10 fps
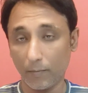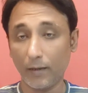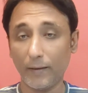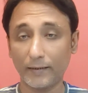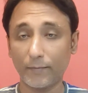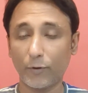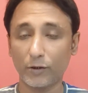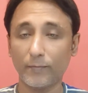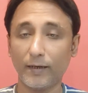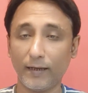मतलब ऐसा
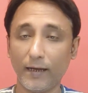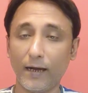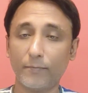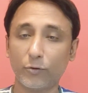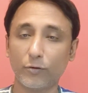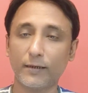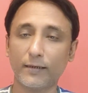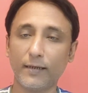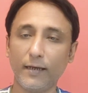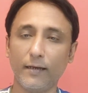पॉसिबल है आप सोच
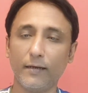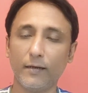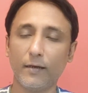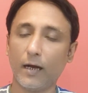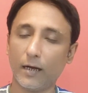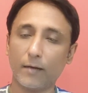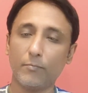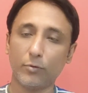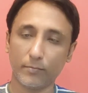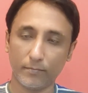सकते हैं अगर
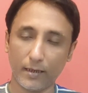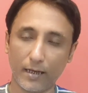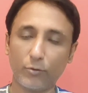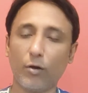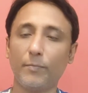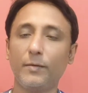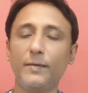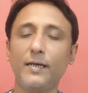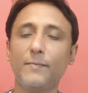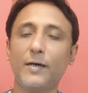मैं तो अभी
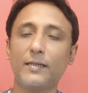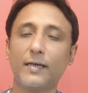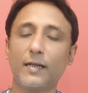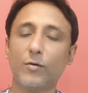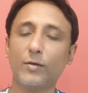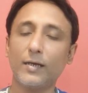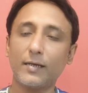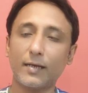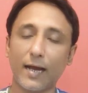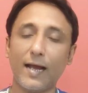भी ये बात कह रहा हूँ कि
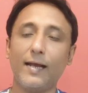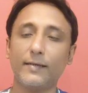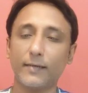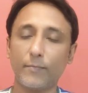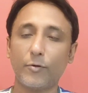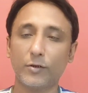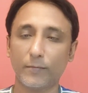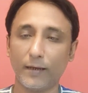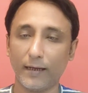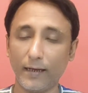क्या ऐसा
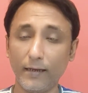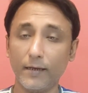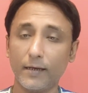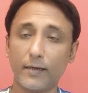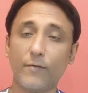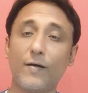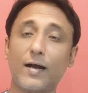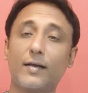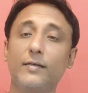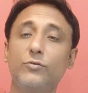पॉसिबल है कि
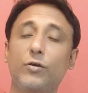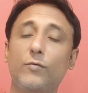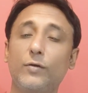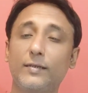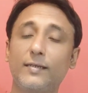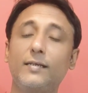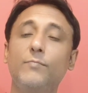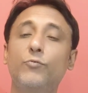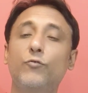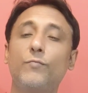वाकई जो है वो इतनी
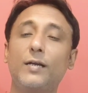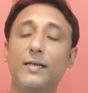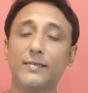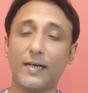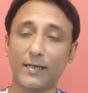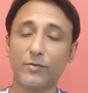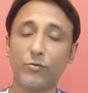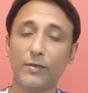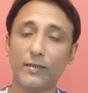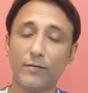इम्प्रूवमेंट अचानक
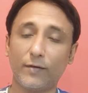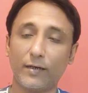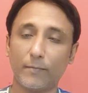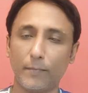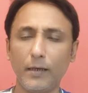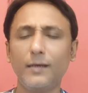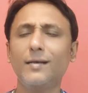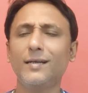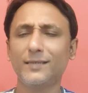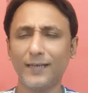से हो जाती है वर्ल्ड कप में
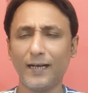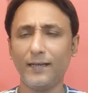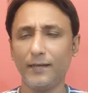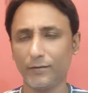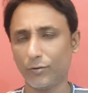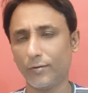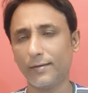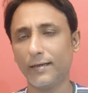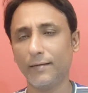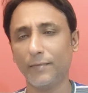चलें
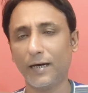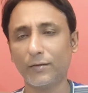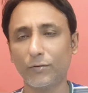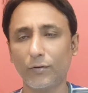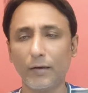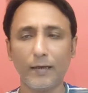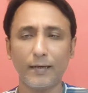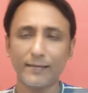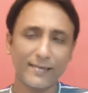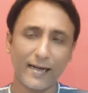छोड़ दें बात को
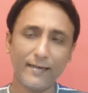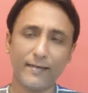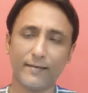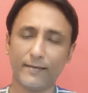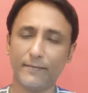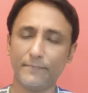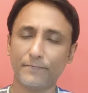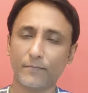साइड करते हैं